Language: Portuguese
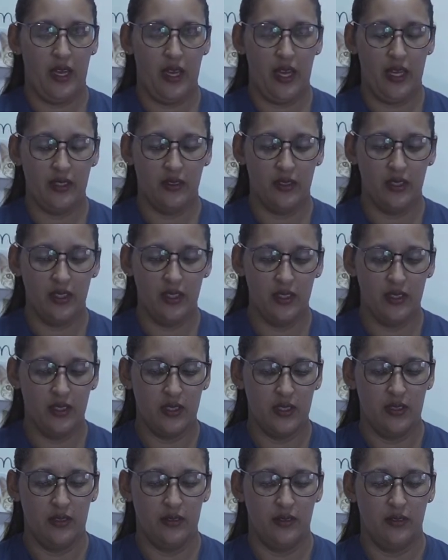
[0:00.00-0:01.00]
A
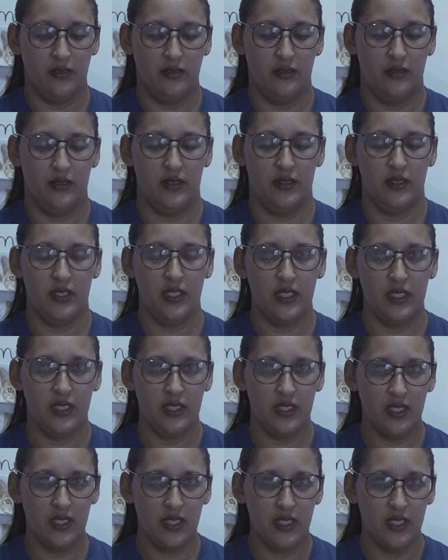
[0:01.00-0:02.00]
tigre.
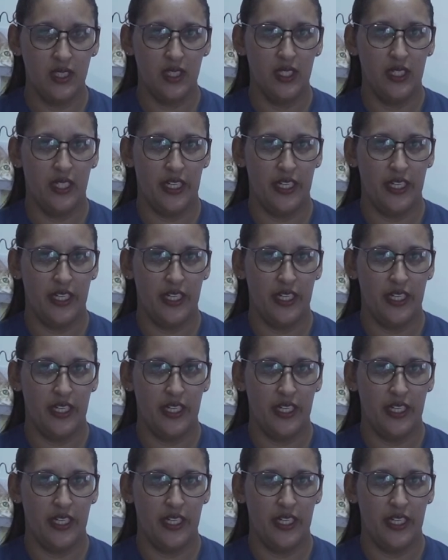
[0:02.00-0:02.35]
Tigre